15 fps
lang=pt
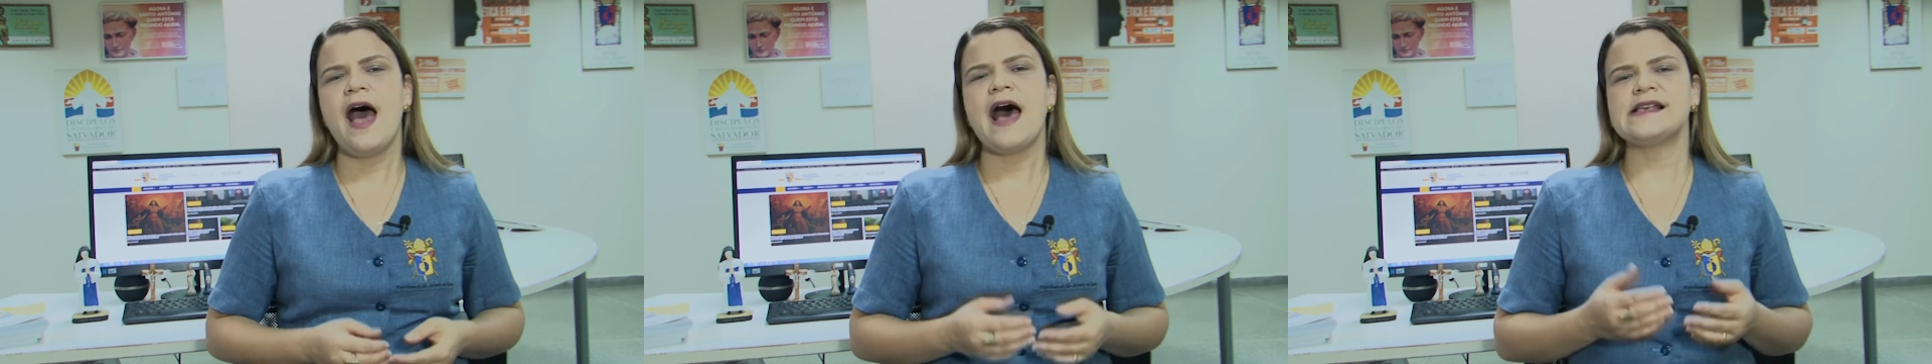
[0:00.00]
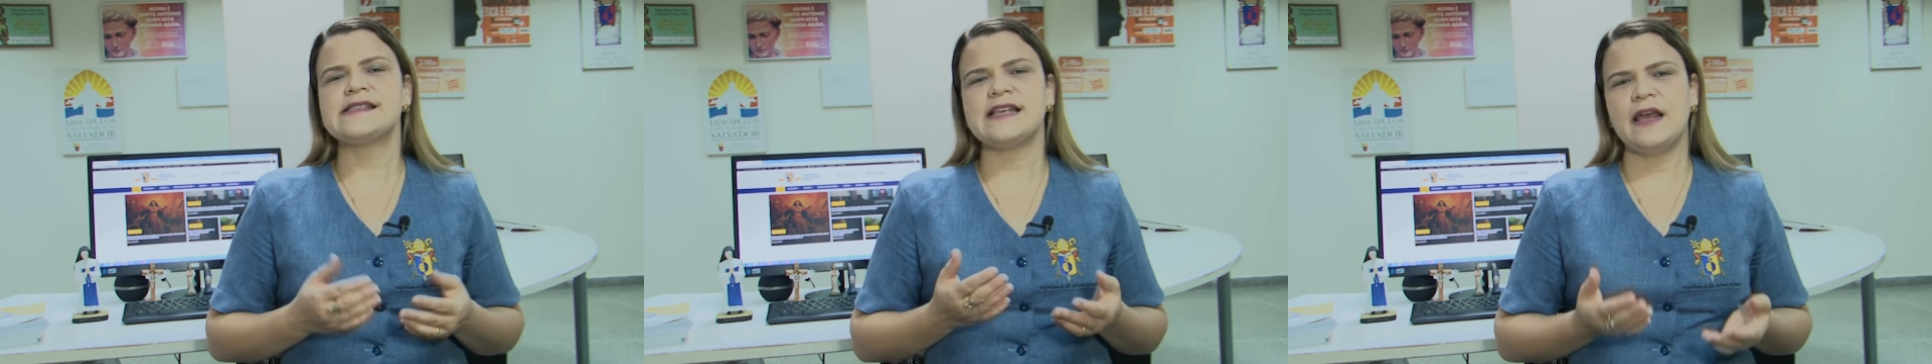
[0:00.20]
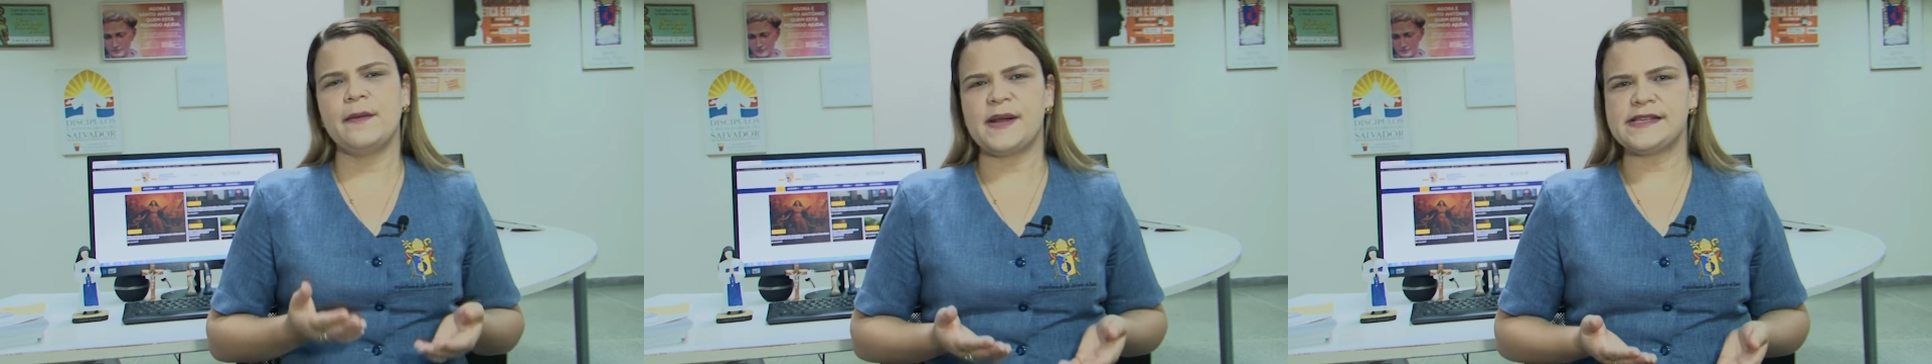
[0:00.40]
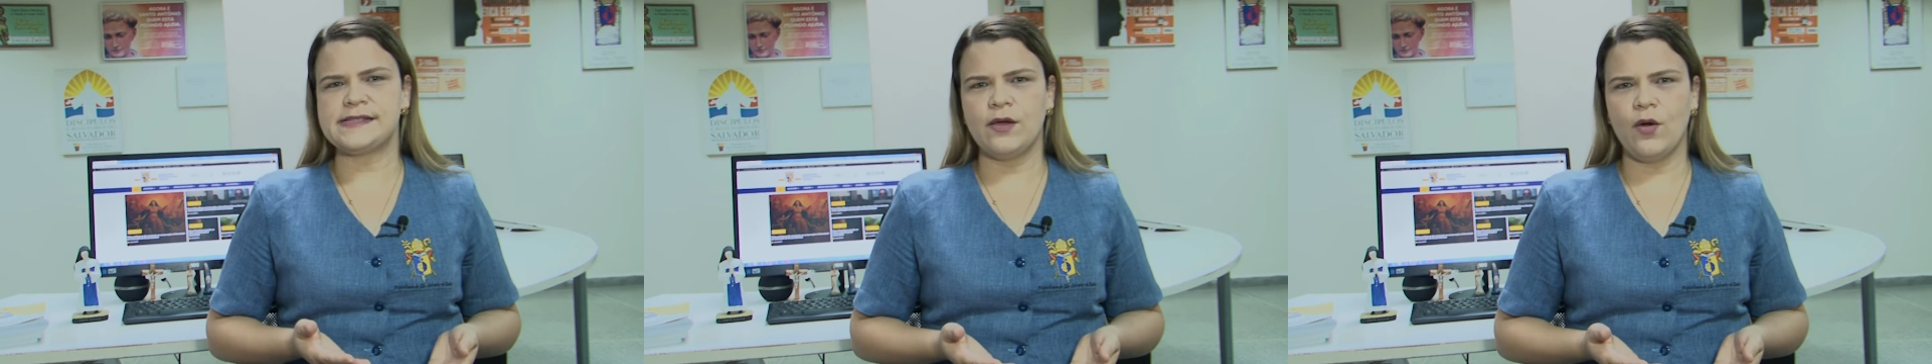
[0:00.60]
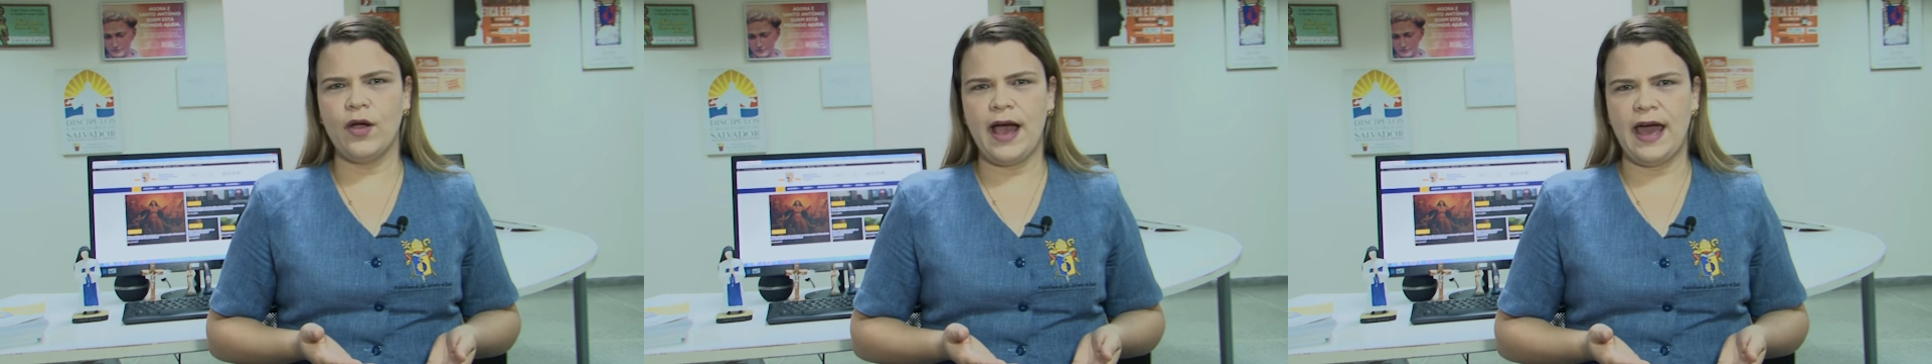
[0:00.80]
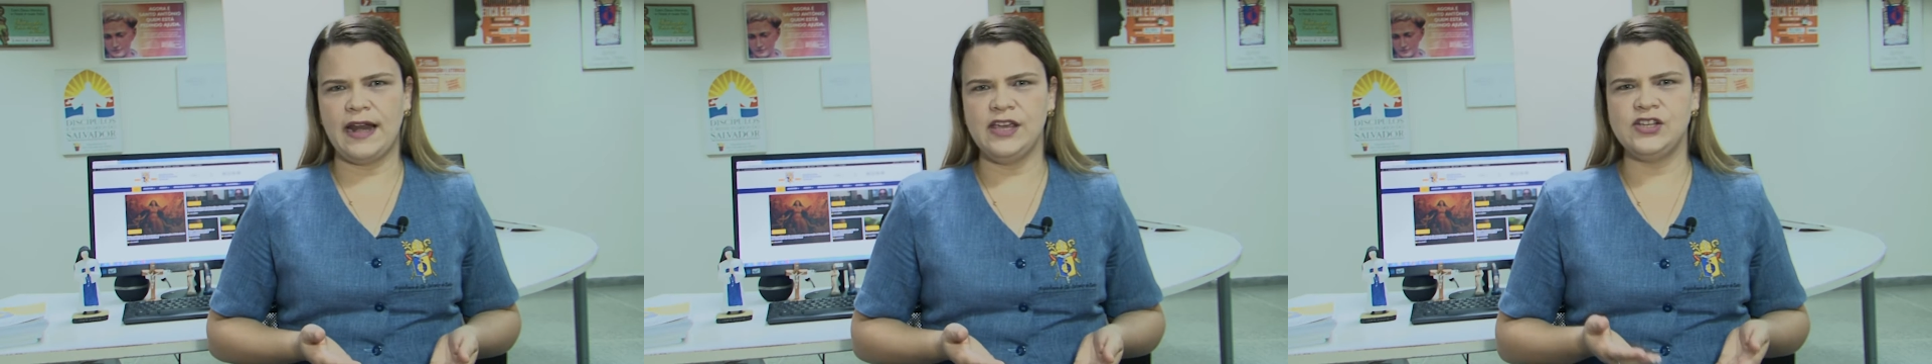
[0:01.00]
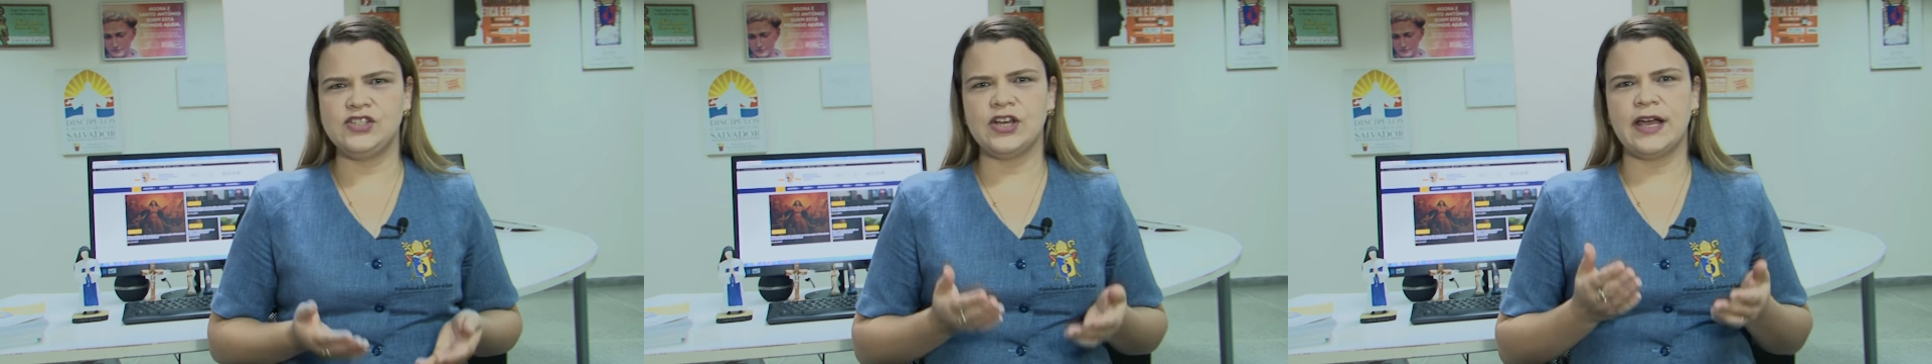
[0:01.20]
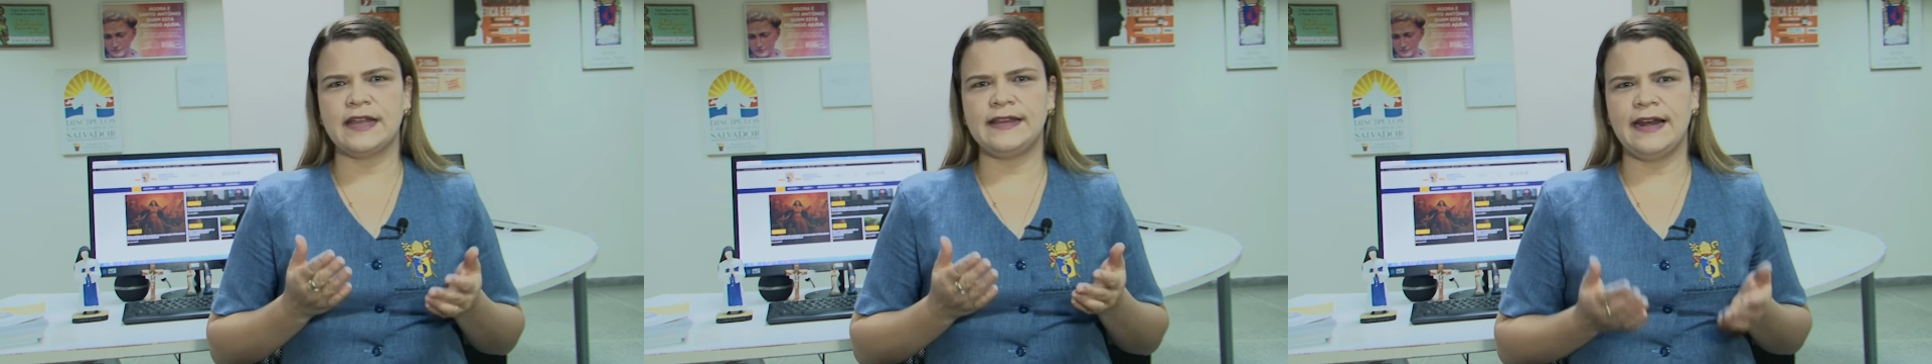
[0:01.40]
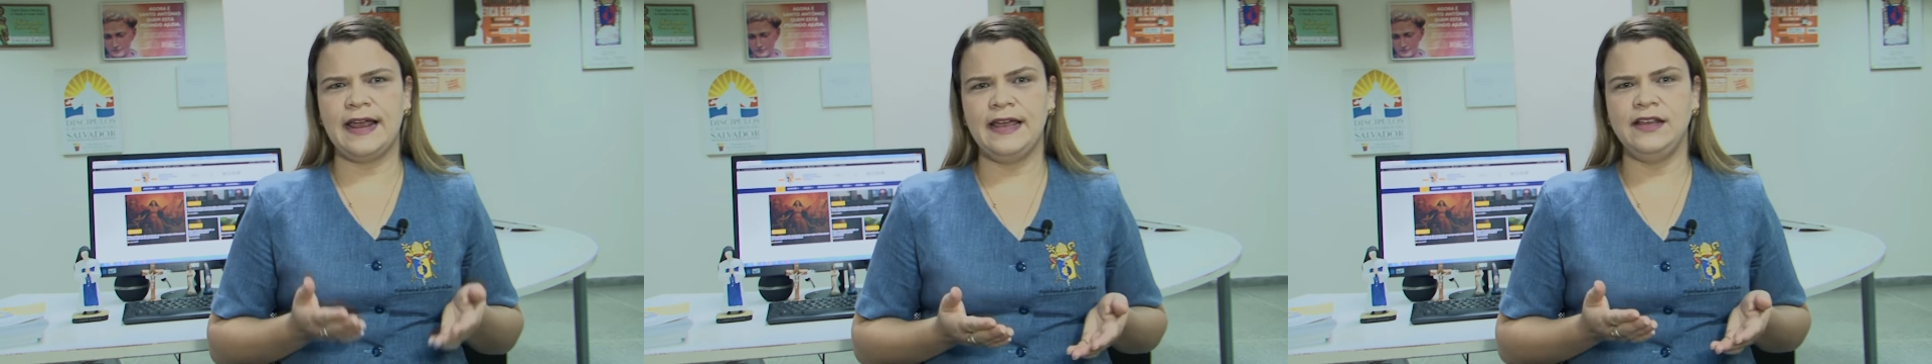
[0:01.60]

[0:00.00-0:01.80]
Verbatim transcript: a celebração eucarística terá